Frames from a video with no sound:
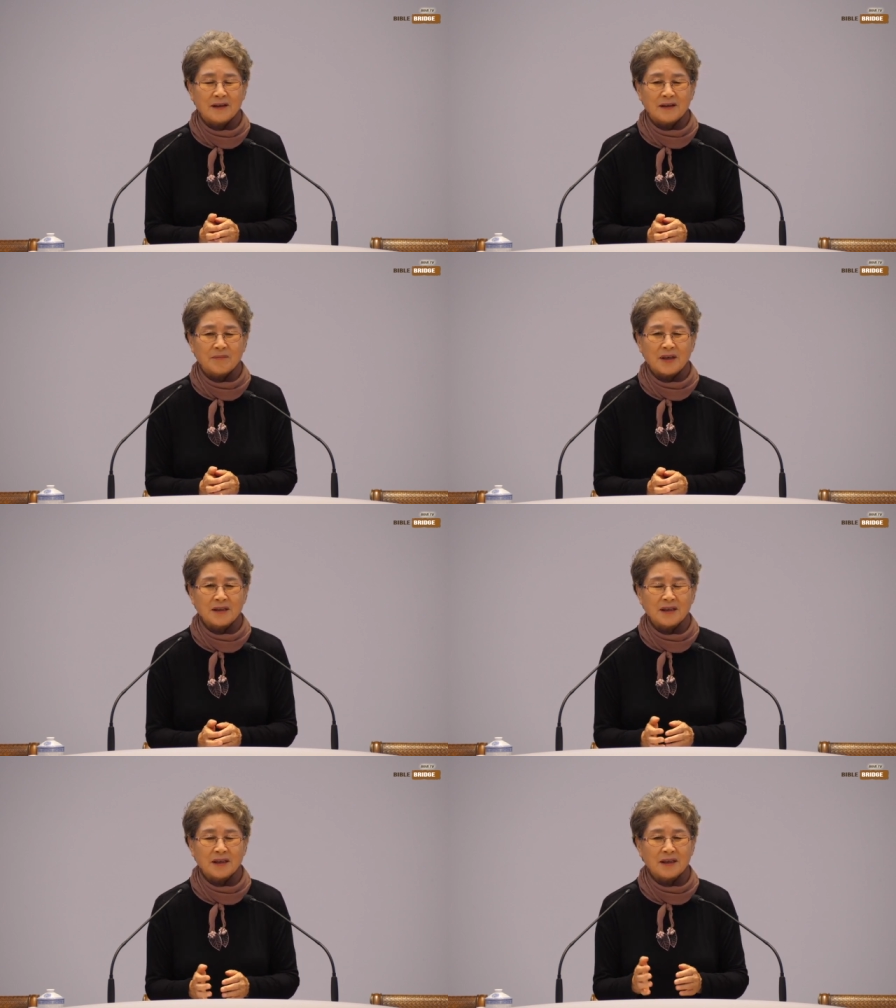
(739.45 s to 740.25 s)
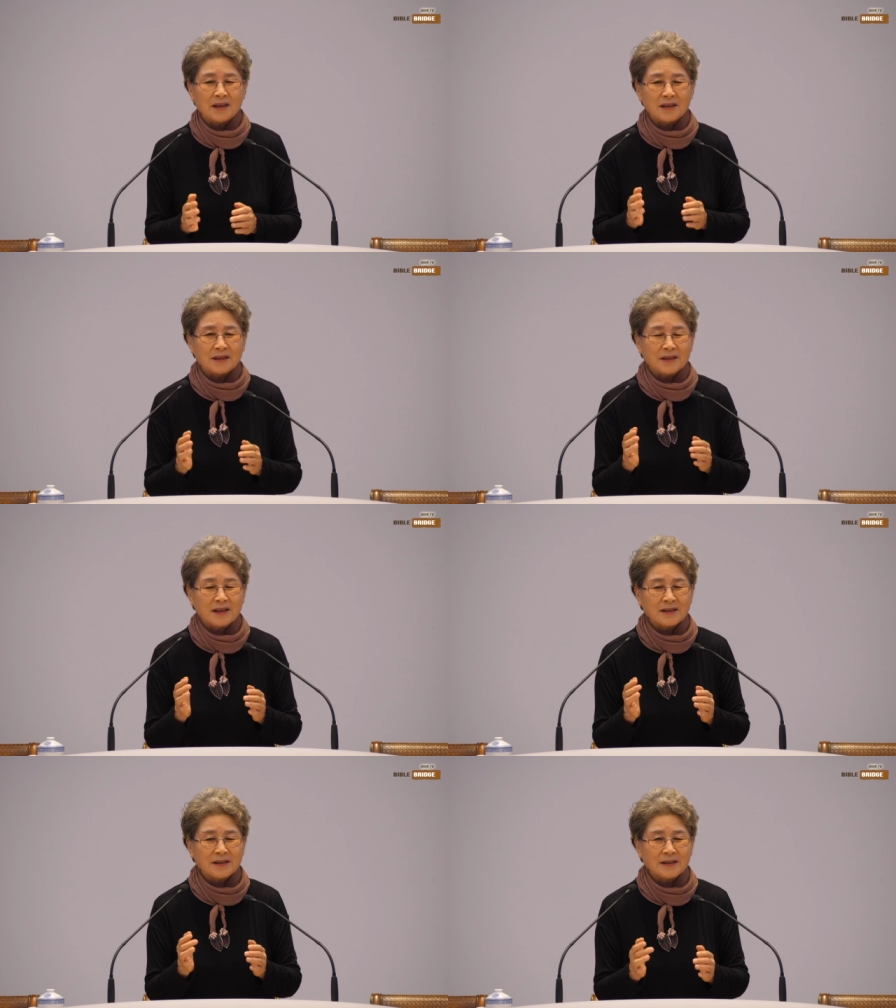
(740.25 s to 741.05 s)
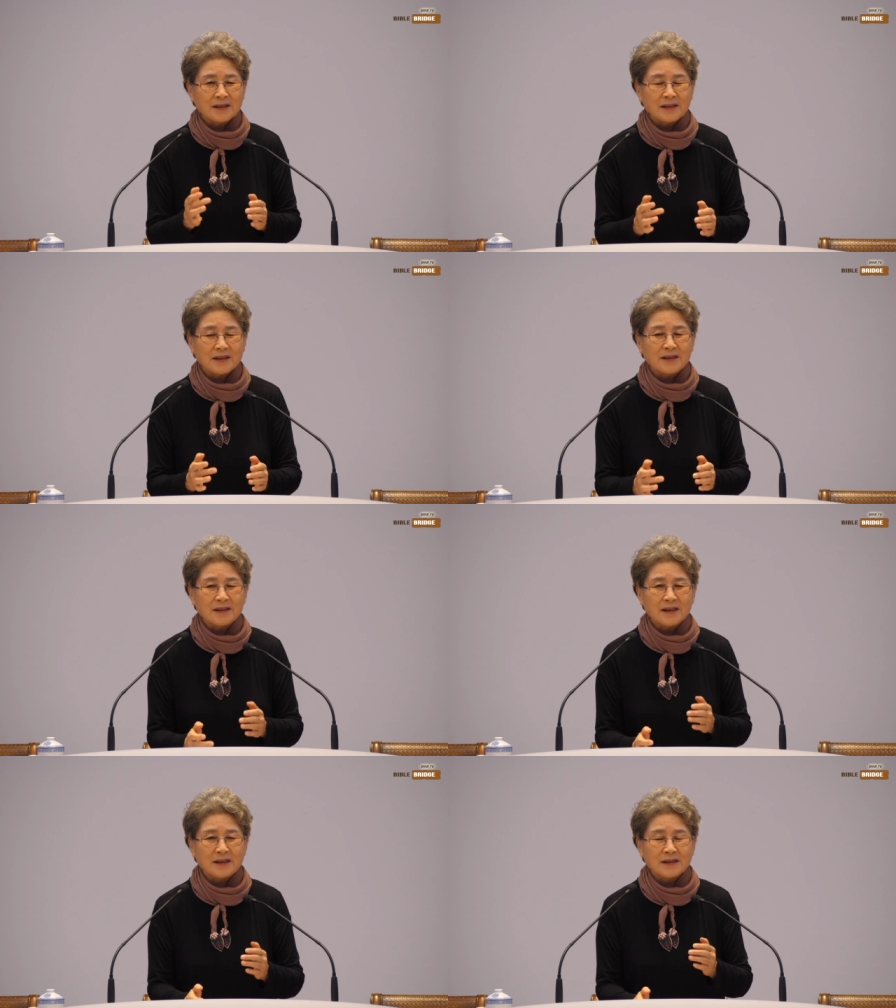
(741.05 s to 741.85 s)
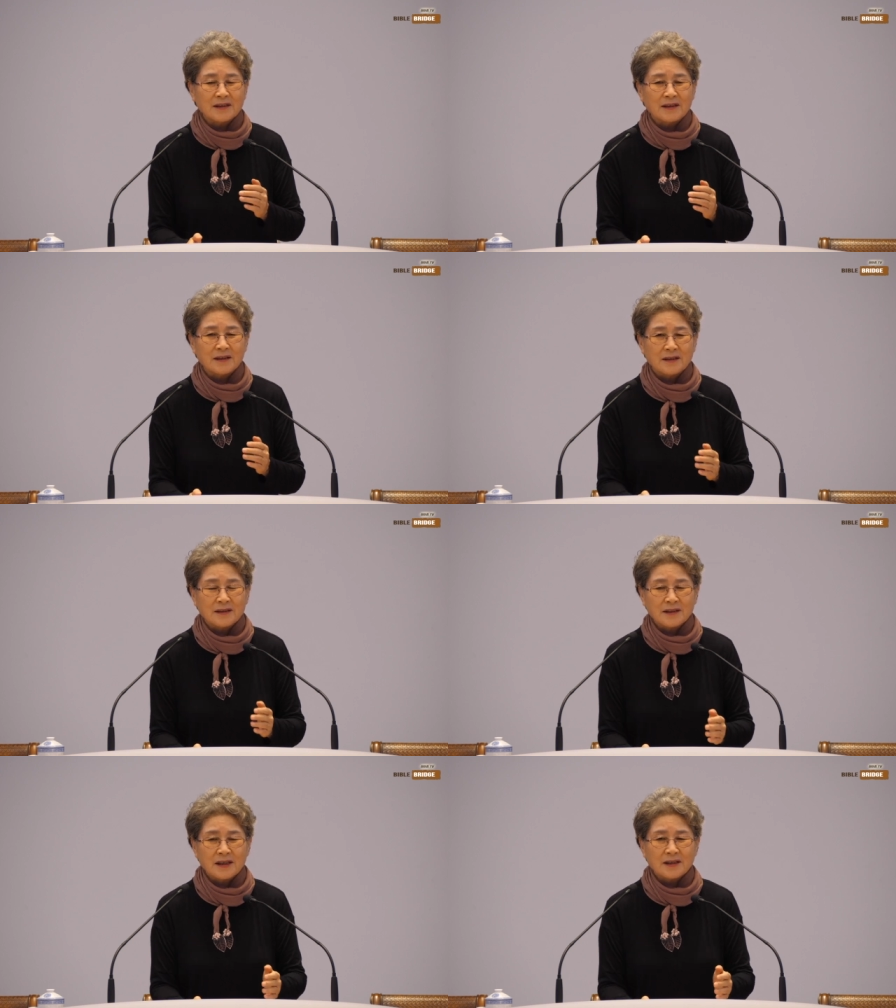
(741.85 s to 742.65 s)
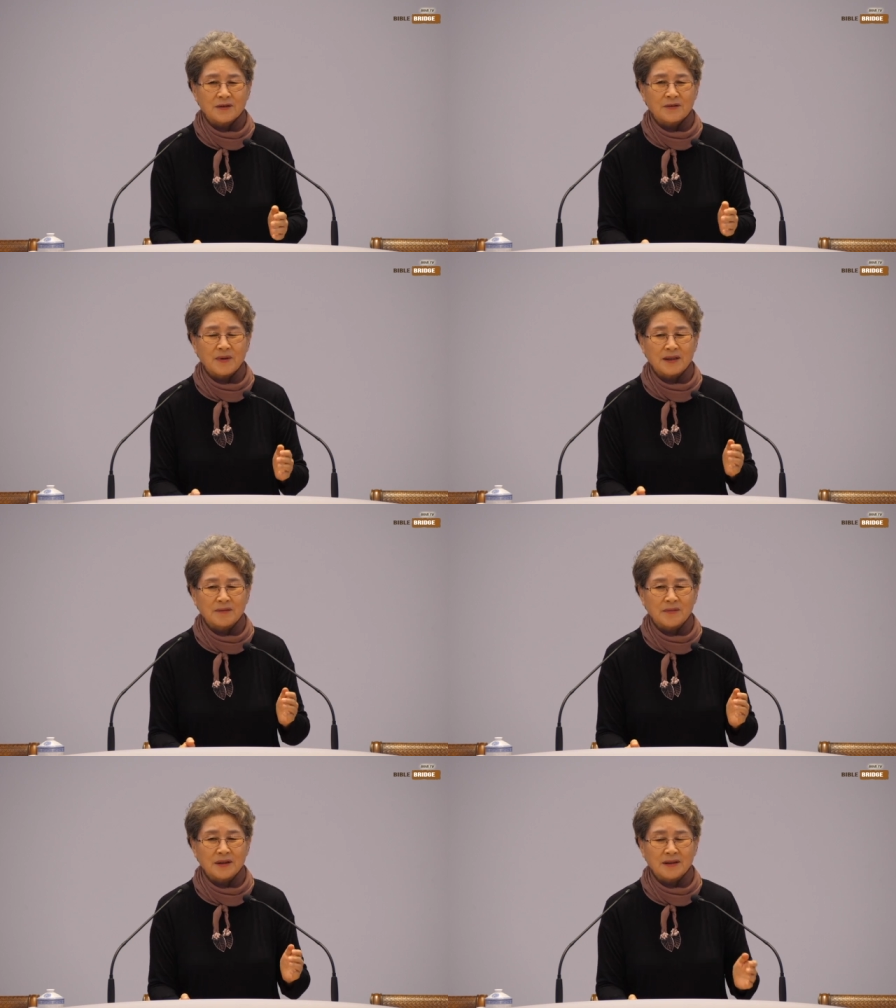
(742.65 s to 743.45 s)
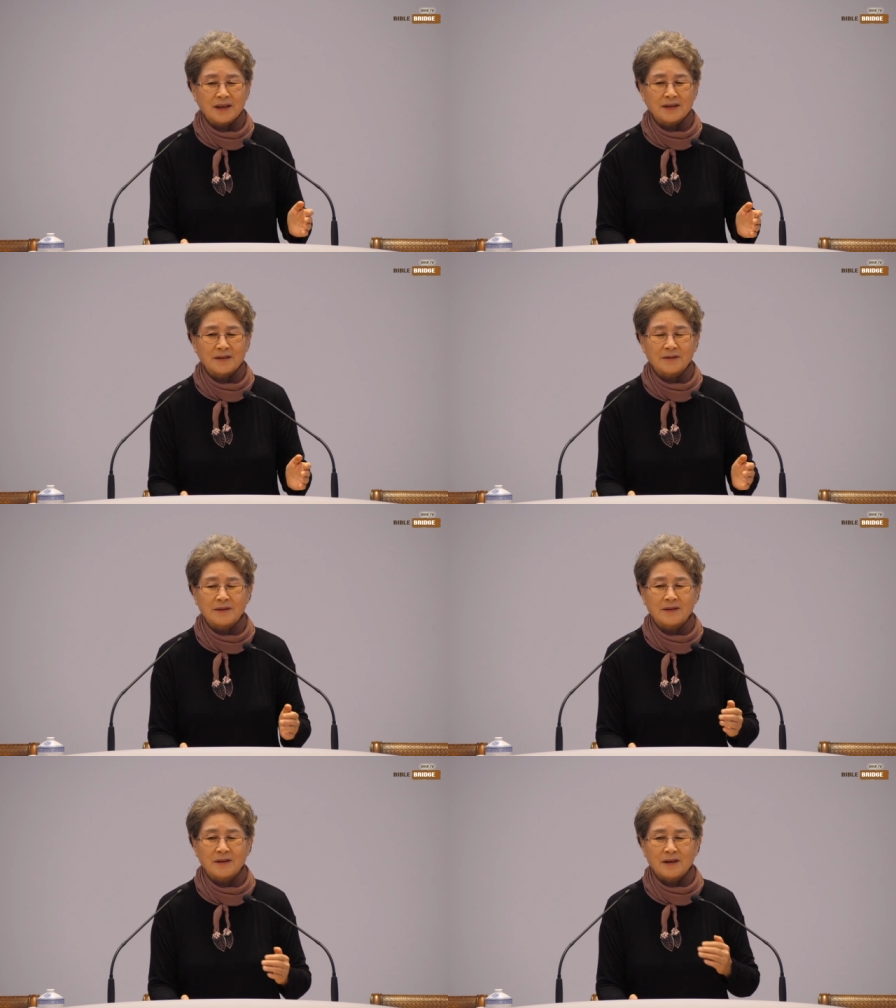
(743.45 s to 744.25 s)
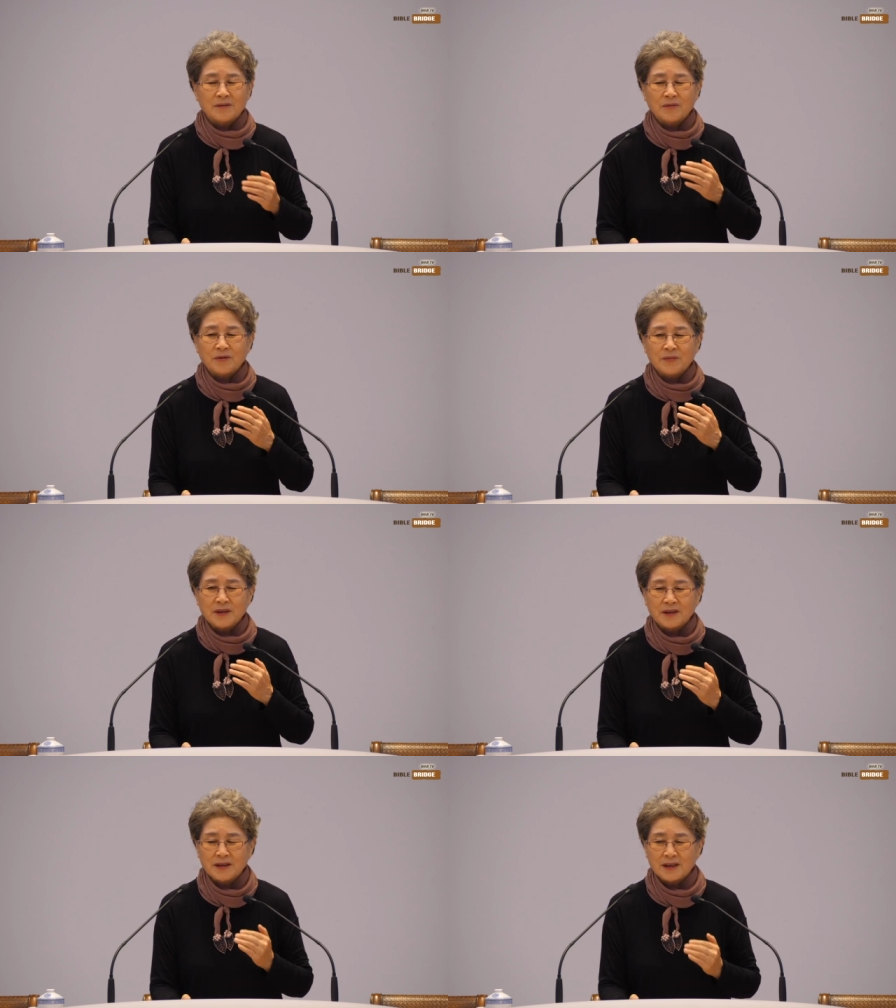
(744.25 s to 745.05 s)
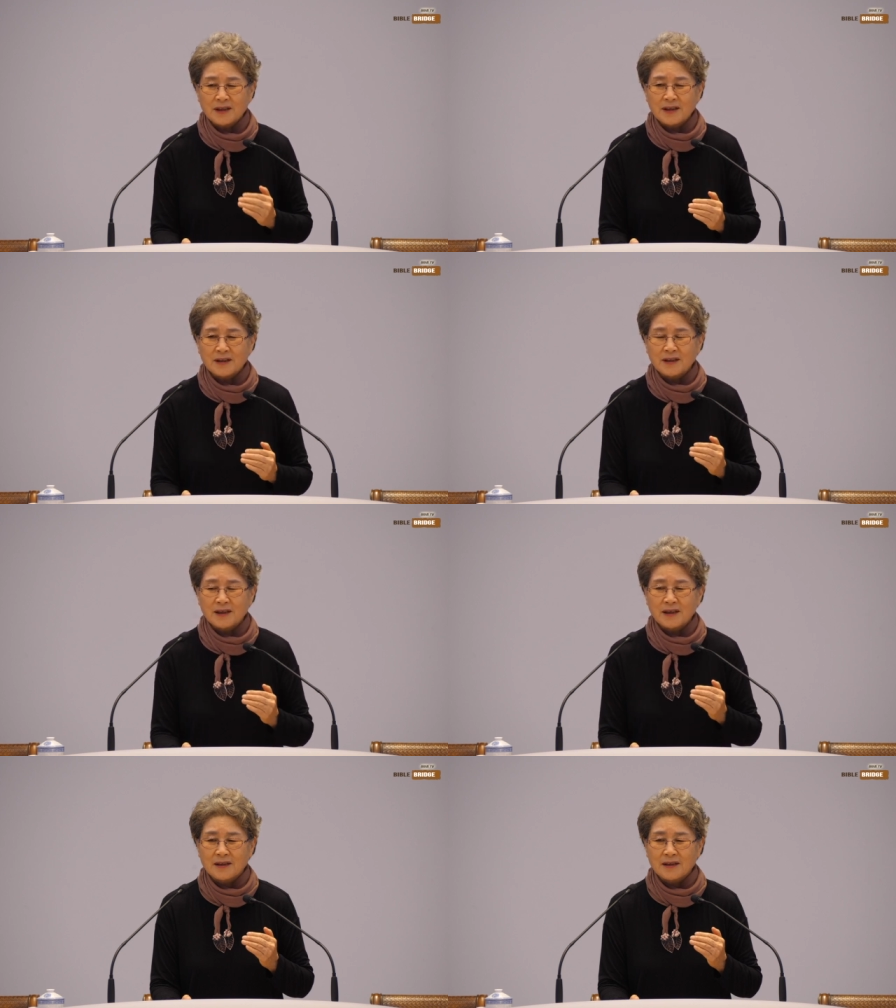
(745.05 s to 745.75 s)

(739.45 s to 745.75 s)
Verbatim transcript: 만약에 당신들이 이렇게 해서 채소만 먹여가지고 몸이 허약한 게